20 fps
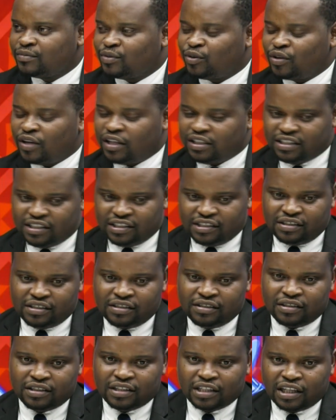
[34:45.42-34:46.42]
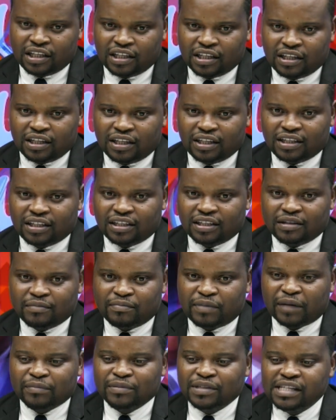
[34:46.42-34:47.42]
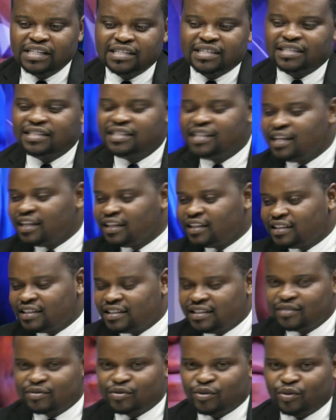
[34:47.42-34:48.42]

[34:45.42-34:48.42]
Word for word: on l'a dit ici. Et parmi les idées qui sont